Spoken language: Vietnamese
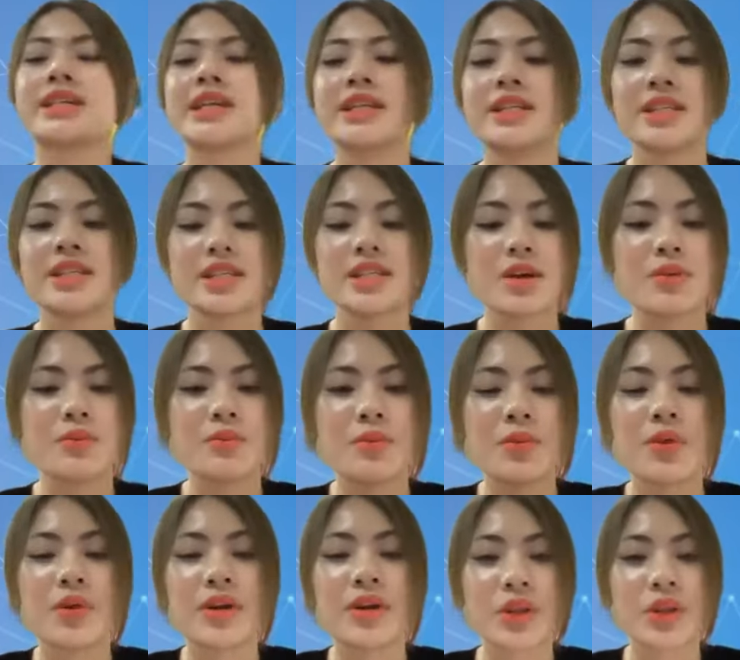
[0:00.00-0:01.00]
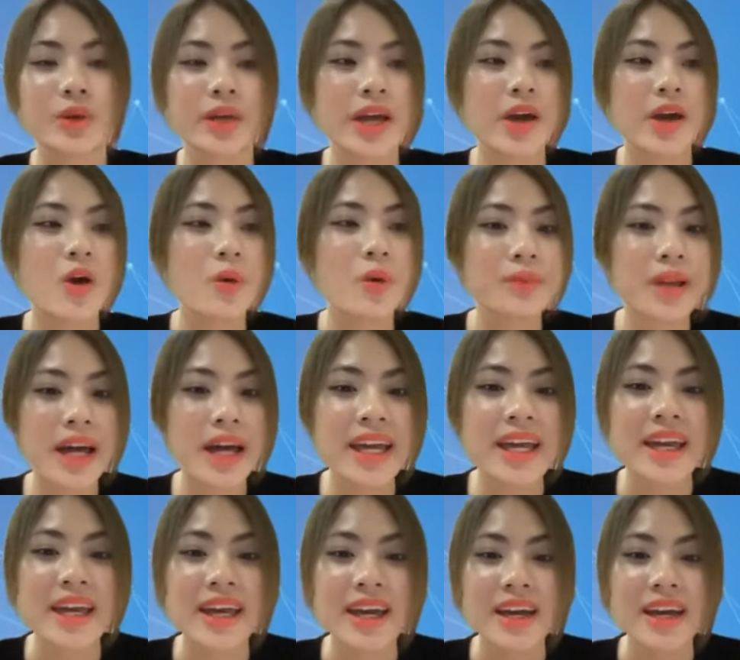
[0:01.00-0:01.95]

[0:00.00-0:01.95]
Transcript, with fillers: chính trong buổi tối ngày hôm nay.